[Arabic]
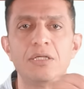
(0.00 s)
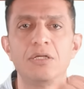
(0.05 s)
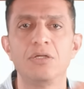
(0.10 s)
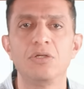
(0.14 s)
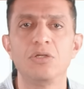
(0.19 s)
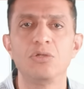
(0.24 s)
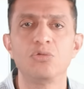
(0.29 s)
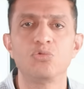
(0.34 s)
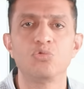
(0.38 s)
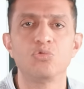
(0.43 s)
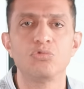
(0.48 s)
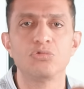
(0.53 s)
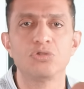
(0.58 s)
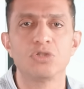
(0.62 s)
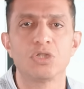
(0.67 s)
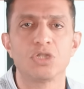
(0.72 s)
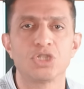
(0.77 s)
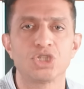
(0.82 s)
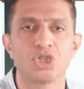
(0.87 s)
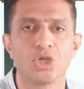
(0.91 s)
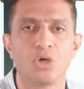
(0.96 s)
ان انتوا
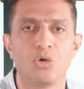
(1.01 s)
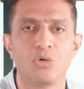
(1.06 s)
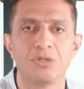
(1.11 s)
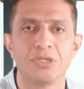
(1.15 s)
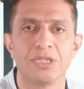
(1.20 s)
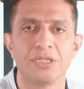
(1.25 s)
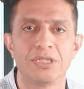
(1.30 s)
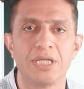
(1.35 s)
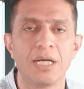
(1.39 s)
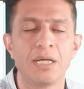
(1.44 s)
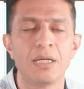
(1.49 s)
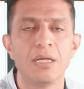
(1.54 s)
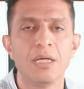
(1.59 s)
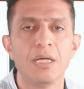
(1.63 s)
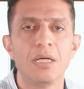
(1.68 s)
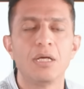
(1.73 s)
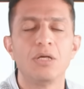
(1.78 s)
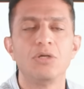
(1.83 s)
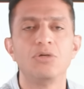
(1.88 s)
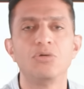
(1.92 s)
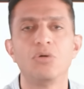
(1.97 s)
ترشحوا لنا ده
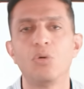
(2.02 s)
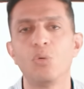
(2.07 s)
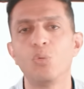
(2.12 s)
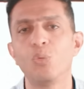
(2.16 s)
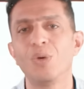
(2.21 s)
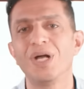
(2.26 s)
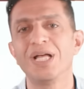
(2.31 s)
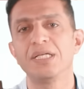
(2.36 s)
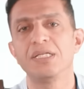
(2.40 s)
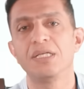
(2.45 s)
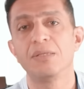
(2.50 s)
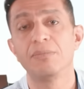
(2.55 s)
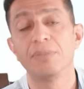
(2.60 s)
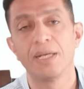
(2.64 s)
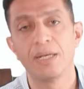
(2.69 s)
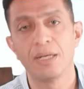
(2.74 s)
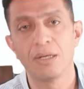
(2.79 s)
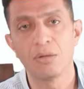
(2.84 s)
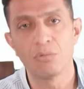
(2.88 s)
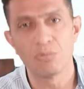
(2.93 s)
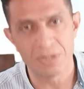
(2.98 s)
ان هو
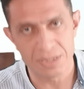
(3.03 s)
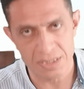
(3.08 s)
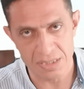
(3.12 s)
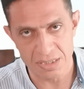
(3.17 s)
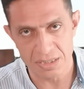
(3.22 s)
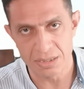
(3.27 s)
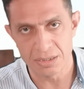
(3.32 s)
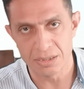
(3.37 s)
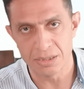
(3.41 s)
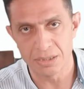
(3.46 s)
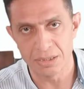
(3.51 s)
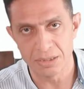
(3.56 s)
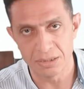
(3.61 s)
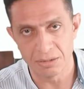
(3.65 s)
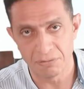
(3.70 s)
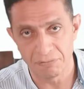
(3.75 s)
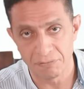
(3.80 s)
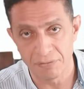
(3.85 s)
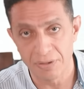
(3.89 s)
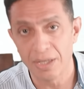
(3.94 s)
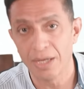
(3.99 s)
يبقى وزير
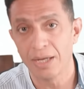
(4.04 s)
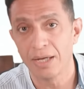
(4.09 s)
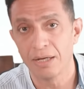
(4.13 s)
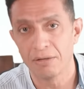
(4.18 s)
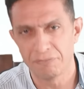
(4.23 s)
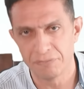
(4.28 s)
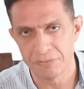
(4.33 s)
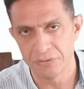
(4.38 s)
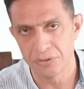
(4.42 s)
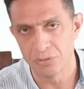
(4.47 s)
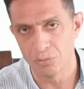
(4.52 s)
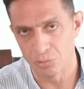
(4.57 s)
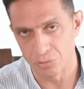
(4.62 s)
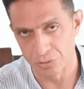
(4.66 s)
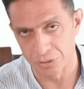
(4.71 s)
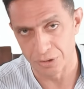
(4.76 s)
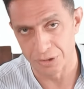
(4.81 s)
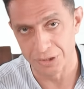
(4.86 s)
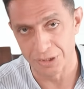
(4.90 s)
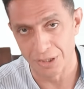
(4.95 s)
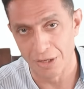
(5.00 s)
للدفاع في
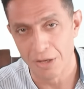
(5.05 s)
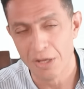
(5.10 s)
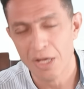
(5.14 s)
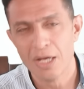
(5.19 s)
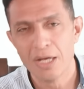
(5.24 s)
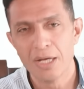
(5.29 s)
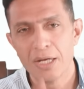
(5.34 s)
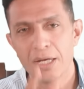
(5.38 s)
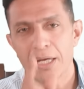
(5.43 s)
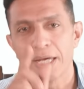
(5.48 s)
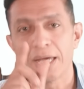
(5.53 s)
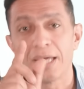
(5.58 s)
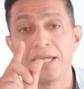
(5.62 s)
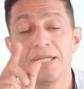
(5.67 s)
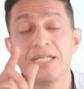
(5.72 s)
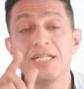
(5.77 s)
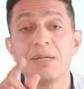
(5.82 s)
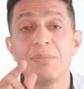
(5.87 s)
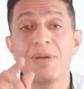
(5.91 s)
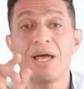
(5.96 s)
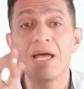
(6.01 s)
اوكرانيا.
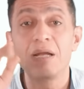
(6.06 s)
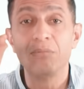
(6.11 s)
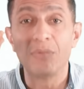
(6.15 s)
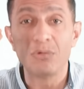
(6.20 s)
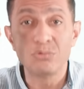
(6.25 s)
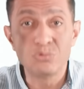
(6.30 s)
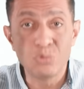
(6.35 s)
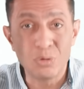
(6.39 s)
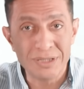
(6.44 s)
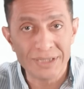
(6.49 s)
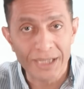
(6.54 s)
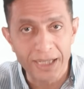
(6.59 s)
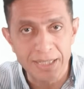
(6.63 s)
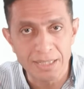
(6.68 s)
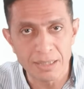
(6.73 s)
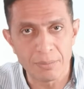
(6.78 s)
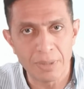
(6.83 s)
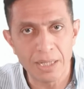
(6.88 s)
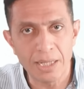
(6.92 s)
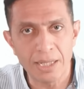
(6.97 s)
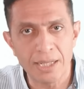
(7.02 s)
خلينا بقى الموضوع ده يا
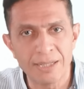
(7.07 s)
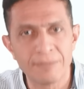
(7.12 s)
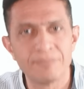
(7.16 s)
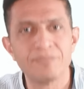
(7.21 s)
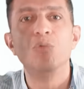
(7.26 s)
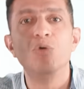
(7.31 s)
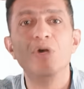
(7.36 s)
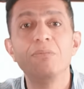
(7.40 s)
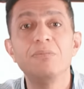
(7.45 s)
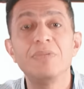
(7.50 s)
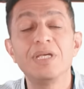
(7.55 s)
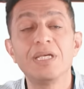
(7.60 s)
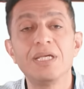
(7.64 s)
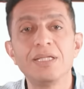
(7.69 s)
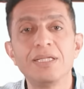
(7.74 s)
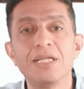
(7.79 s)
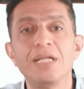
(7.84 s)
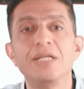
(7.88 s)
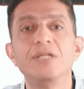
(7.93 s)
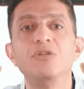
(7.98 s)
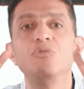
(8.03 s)
جماعه مهم
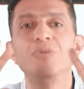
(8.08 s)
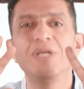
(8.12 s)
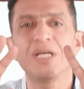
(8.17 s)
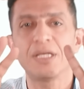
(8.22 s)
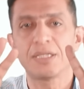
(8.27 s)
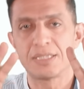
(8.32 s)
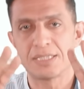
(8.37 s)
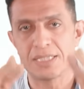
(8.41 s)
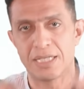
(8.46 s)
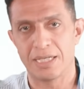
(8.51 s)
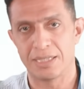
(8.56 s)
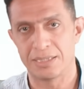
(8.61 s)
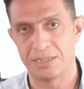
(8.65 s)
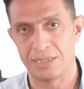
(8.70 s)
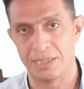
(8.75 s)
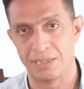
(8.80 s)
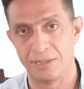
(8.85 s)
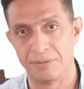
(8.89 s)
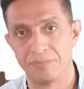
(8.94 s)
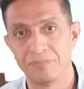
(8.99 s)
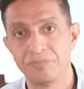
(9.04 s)
جدا لانه بيعكس
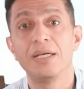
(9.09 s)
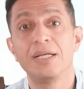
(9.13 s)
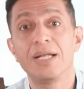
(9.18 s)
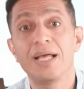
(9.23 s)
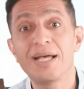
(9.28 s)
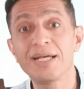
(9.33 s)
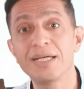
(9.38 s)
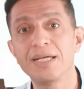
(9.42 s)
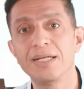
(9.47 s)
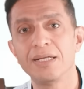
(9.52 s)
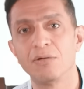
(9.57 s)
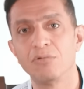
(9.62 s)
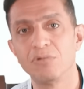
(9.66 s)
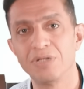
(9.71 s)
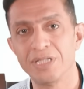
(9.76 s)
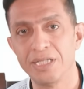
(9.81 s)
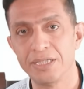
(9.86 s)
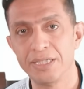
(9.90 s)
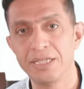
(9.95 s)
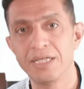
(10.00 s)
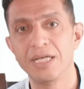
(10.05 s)
حاجتين الحاجه
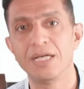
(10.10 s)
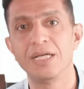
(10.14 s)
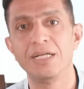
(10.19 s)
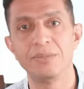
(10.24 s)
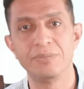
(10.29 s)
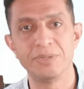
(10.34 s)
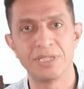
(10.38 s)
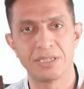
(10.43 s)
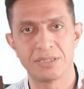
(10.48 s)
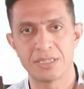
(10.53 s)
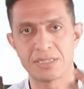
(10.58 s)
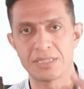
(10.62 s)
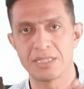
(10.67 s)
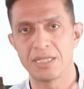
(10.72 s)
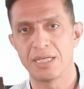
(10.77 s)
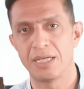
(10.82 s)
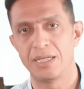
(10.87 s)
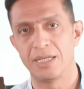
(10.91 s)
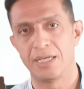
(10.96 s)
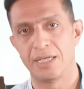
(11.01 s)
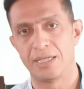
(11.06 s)
الاولانيه اللي
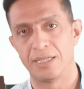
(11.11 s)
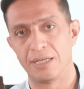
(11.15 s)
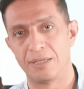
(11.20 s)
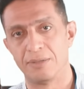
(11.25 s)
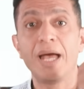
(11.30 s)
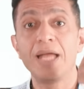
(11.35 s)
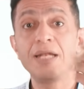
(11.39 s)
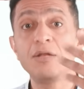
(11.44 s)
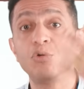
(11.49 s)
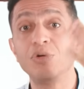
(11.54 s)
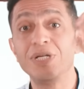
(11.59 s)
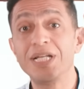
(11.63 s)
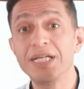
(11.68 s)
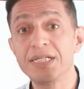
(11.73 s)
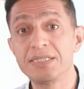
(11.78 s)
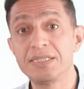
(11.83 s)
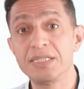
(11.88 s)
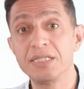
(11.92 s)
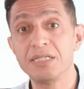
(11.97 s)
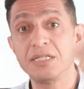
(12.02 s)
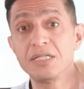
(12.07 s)
بنتساءل هنا هل
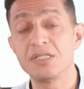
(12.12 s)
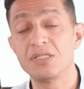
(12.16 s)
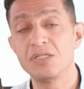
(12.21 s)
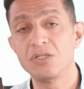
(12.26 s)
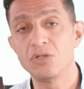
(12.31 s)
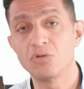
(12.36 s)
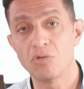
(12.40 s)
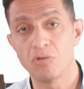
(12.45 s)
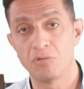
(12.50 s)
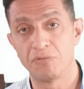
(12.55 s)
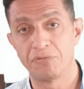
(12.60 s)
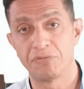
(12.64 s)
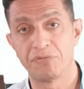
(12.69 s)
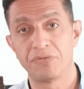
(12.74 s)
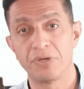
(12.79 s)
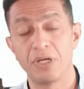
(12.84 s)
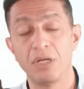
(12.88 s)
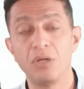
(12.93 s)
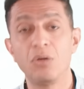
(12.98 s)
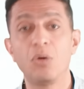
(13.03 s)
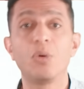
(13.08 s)
اوليكسي ريزنيكوف
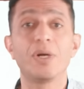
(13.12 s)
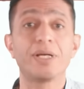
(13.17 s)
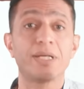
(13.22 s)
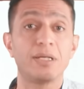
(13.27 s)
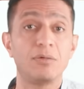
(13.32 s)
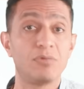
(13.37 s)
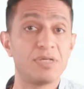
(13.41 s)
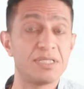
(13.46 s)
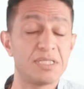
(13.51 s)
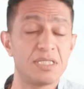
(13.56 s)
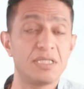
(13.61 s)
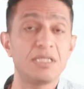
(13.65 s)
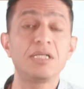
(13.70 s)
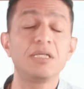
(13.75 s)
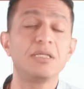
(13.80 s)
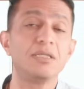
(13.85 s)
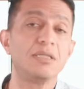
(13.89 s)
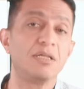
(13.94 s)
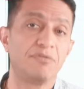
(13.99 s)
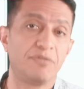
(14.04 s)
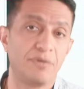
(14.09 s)
اللي هو كان وزير
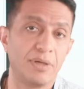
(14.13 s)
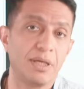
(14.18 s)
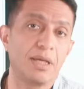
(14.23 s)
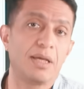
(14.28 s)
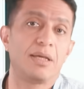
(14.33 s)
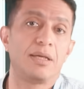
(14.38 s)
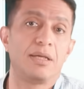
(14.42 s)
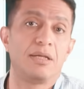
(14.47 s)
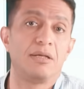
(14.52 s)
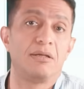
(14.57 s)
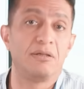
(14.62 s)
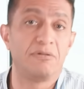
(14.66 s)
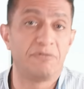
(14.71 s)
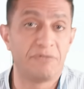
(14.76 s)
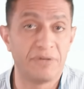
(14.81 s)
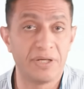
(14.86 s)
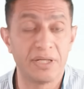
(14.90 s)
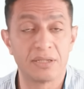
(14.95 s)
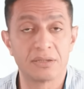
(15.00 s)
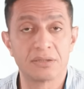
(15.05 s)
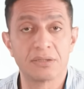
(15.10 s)
الدفاع اللي
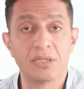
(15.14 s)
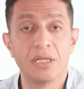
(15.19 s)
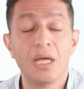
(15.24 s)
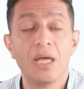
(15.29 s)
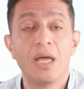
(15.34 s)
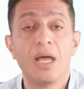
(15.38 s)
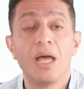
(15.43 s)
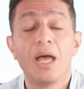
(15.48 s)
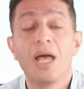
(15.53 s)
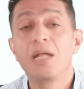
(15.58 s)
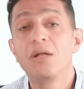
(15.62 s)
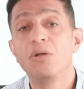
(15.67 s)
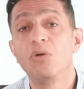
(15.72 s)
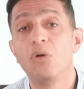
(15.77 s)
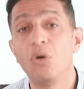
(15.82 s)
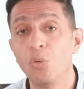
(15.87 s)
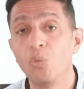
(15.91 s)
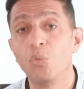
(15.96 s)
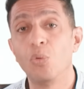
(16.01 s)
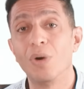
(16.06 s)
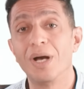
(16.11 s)
فات هل
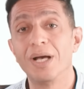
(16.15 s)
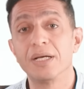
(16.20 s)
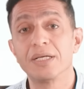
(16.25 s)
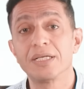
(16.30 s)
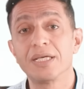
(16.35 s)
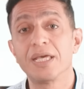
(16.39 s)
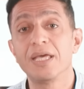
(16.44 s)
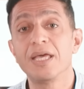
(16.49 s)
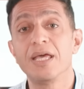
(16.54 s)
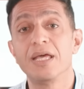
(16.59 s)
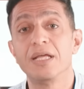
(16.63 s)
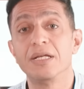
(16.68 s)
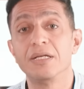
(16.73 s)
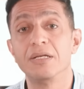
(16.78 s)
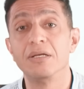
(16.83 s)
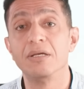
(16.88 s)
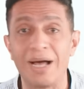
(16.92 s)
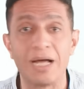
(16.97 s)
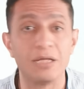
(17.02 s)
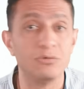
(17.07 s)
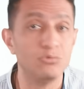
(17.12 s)
هو
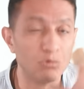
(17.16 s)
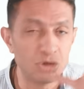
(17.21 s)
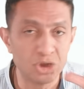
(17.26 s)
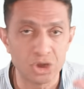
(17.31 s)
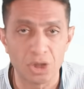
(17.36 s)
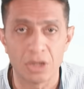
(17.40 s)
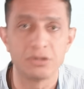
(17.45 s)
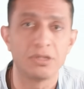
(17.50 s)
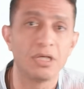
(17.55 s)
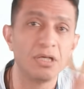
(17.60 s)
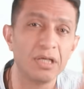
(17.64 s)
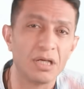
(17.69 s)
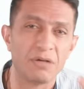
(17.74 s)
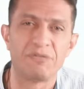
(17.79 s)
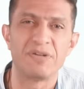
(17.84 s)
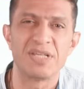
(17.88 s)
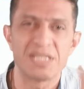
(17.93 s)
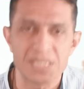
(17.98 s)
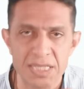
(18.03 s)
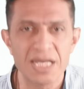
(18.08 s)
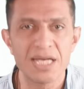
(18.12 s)
كان عندوش قضايا
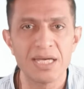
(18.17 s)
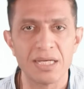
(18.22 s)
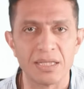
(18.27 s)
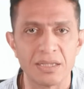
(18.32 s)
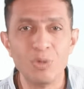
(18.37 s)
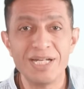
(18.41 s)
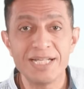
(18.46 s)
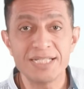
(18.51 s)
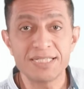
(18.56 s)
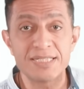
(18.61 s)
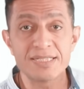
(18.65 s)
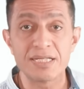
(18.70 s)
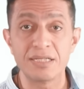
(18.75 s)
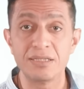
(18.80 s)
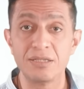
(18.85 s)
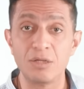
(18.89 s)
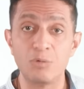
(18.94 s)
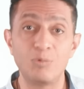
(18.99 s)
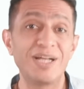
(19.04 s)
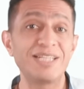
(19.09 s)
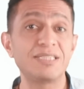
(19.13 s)
فساد ولسه
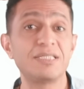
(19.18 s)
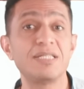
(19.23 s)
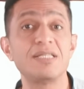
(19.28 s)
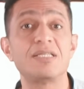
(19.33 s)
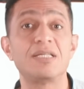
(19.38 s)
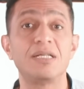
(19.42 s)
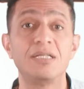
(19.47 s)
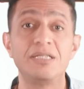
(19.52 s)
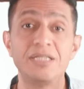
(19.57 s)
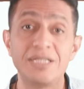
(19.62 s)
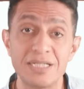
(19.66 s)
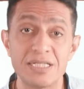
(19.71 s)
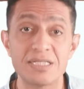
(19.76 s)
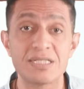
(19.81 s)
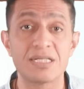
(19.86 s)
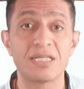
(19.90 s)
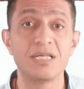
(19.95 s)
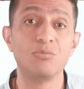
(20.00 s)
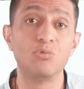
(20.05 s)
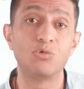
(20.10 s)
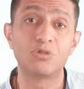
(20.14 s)
دلوقتي
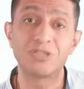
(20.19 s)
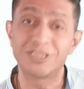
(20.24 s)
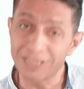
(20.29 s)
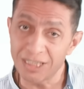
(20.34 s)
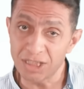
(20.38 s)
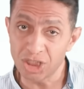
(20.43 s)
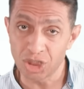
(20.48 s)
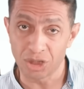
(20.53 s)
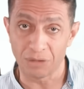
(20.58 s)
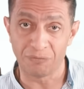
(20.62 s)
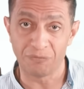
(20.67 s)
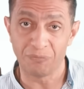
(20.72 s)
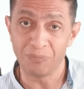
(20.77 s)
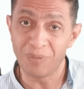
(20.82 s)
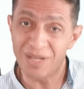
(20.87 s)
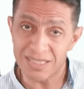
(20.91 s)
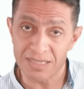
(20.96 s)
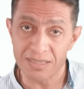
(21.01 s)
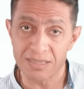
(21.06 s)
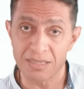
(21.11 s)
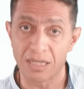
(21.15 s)
زيلينسكي مكتشف
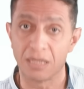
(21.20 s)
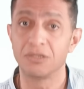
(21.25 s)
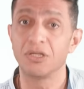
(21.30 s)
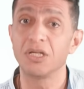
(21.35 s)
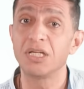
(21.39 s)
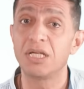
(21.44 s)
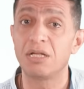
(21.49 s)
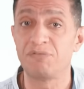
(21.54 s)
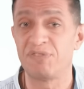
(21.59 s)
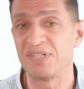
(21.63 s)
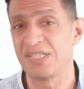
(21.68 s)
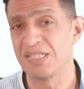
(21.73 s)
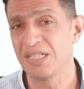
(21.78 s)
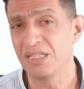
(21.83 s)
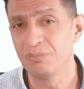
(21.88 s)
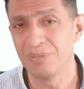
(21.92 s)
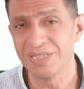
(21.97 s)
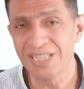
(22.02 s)
بس قضايا الفساد